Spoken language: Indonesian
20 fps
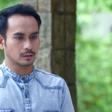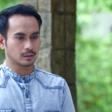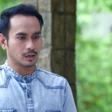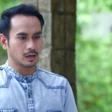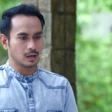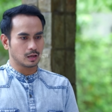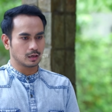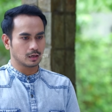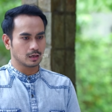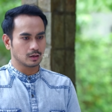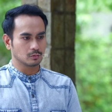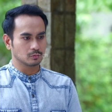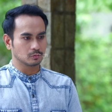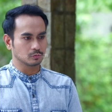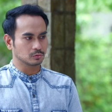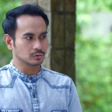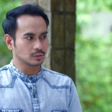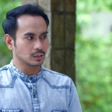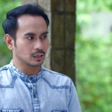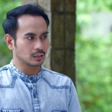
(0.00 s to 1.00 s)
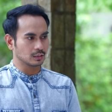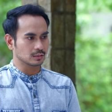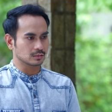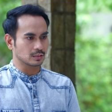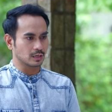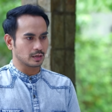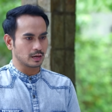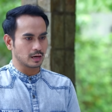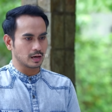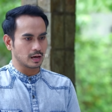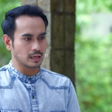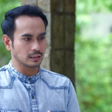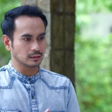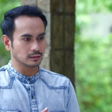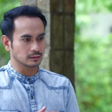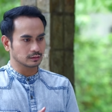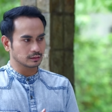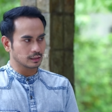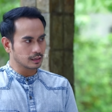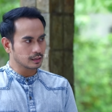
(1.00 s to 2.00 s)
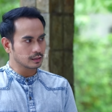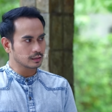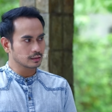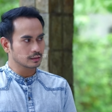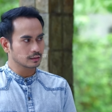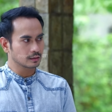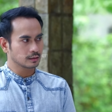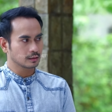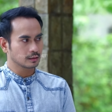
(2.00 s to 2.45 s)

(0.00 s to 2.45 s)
kalau utari saya antar